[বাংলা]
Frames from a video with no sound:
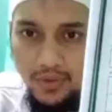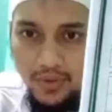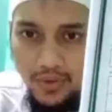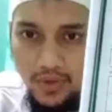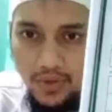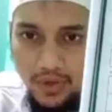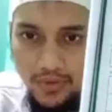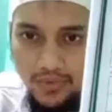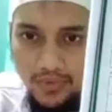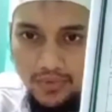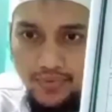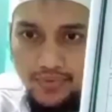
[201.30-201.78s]

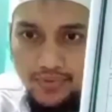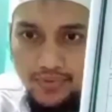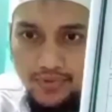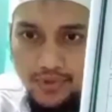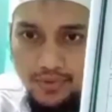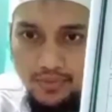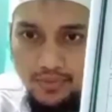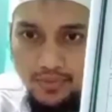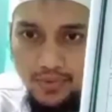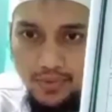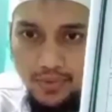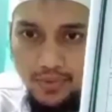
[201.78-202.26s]
কফ
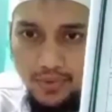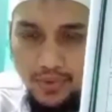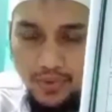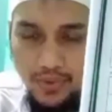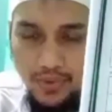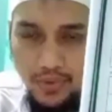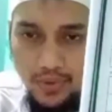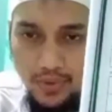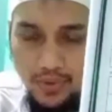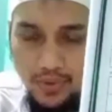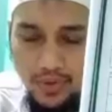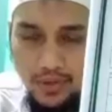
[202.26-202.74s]
জবর ক
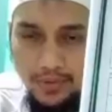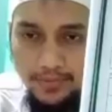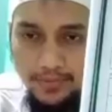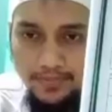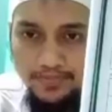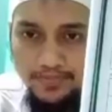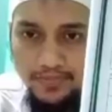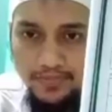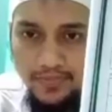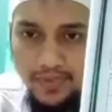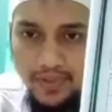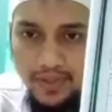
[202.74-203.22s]

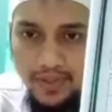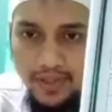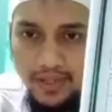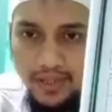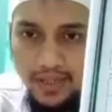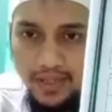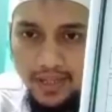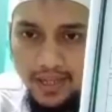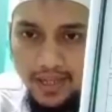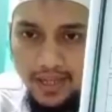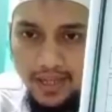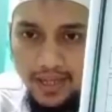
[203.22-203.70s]

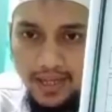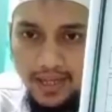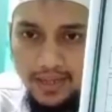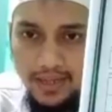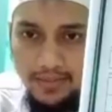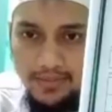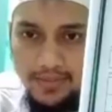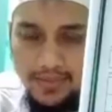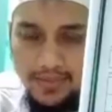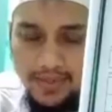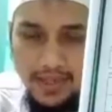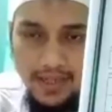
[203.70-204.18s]

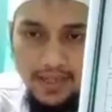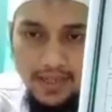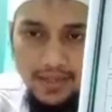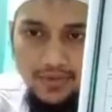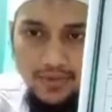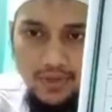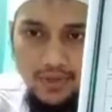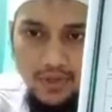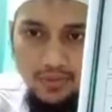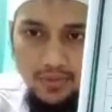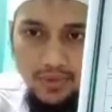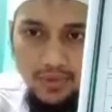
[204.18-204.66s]
হামজাহ
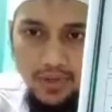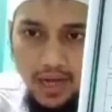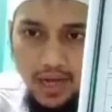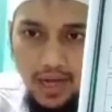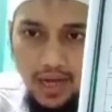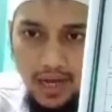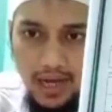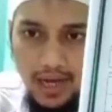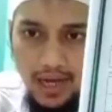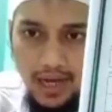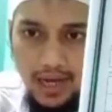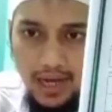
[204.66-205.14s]
জবর
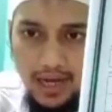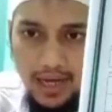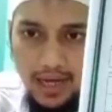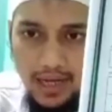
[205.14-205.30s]
আ